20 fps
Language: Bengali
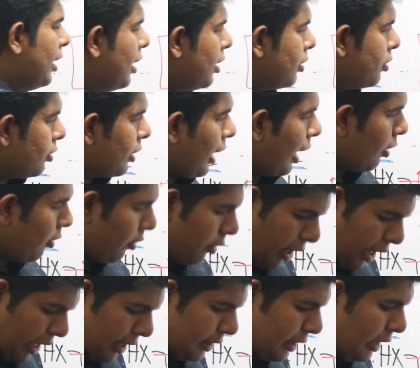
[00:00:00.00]
দিবা তো
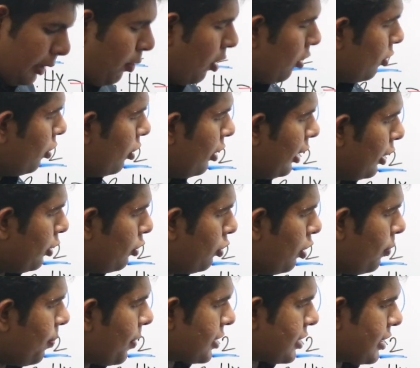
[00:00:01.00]
দেখো এই
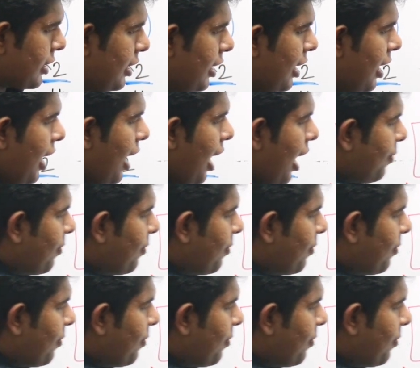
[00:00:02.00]
দ্বিবন্ধনের দুই পাশে